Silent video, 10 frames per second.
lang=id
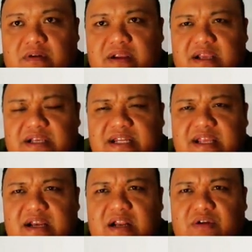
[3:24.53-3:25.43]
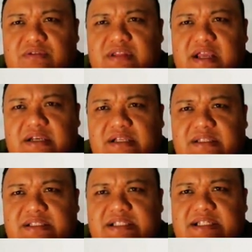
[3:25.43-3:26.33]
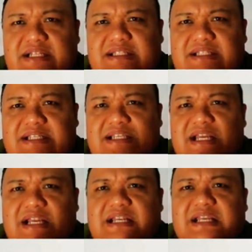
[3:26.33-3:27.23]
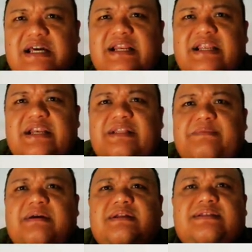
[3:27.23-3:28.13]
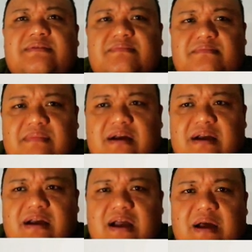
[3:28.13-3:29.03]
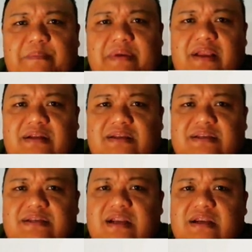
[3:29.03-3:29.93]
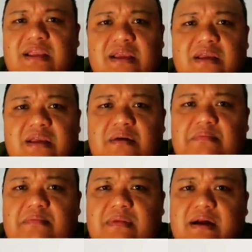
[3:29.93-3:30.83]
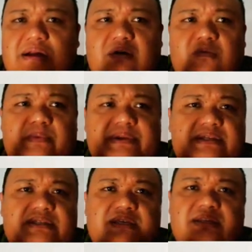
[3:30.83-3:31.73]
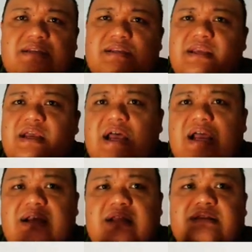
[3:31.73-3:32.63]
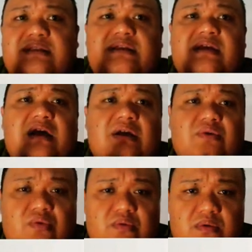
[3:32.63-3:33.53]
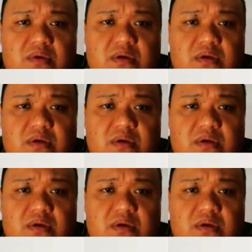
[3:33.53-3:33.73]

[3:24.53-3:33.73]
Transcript: Kurangnya kesadaran anggota ini jika terjadi kredit macet, maka apa yang terjadi? Maka operasinya akan terganggu